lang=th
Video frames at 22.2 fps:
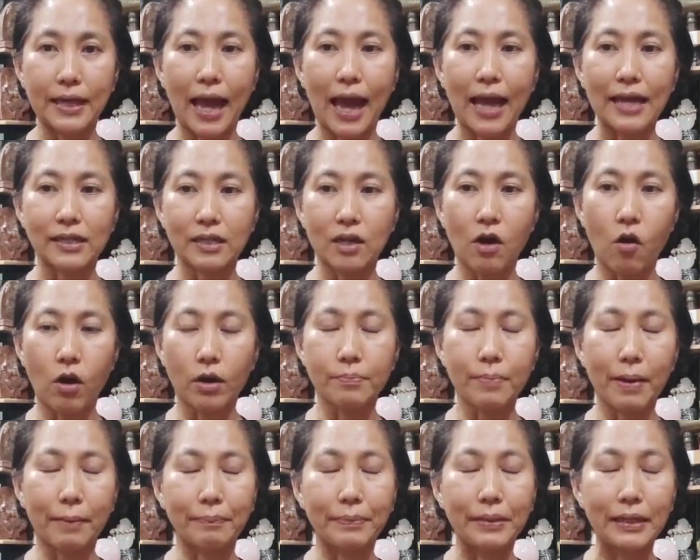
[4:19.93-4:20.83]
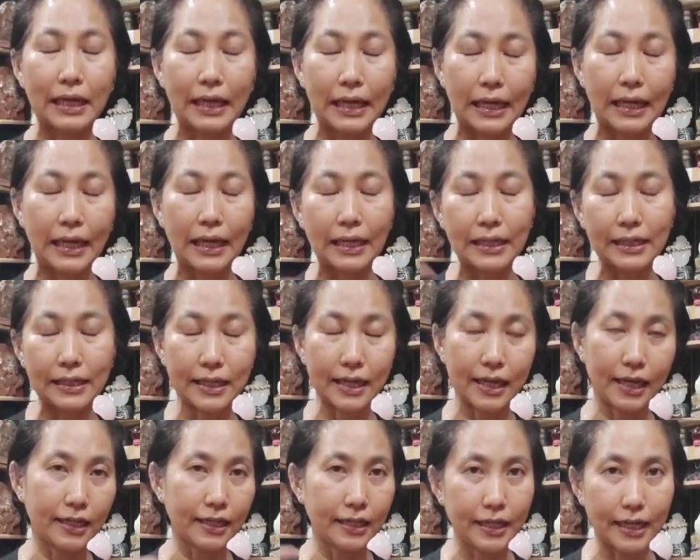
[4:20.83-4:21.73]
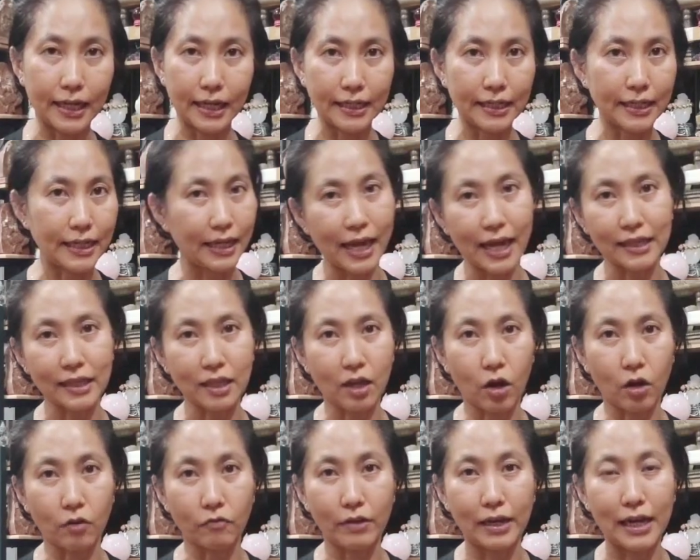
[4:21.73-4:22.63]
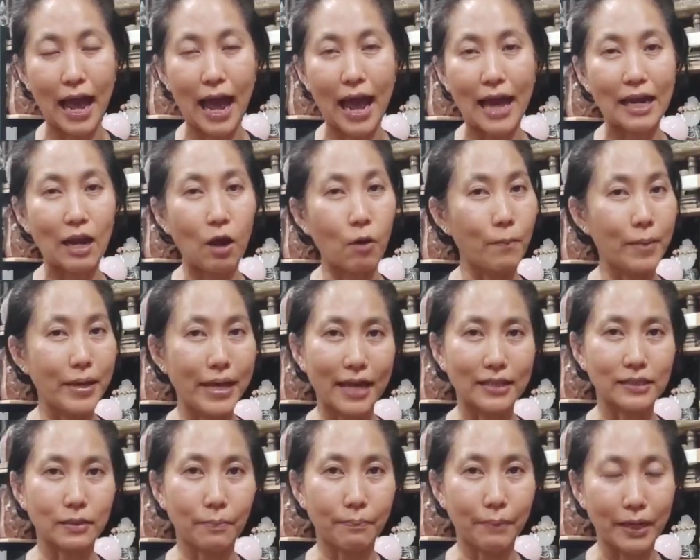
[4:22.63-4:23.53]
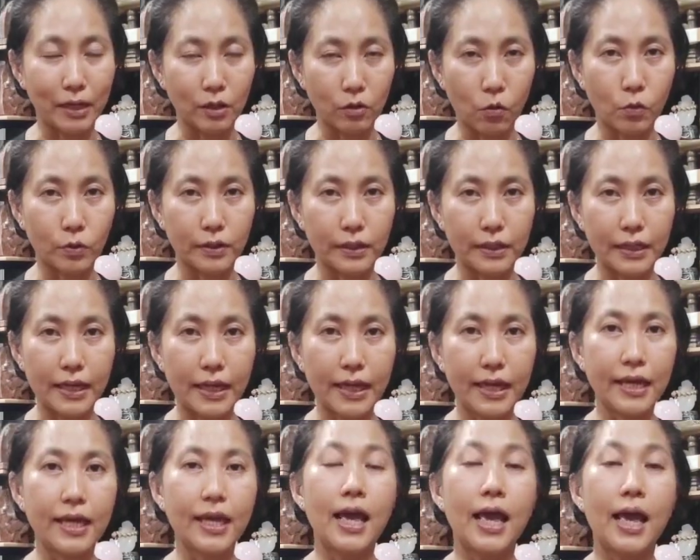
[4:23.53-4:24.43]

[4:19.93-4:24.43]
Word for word: การนอนแบบคิด คิด คิดอย่างเงี้ยตลอดเวลา เราไม่อยากจะเป็นคนที่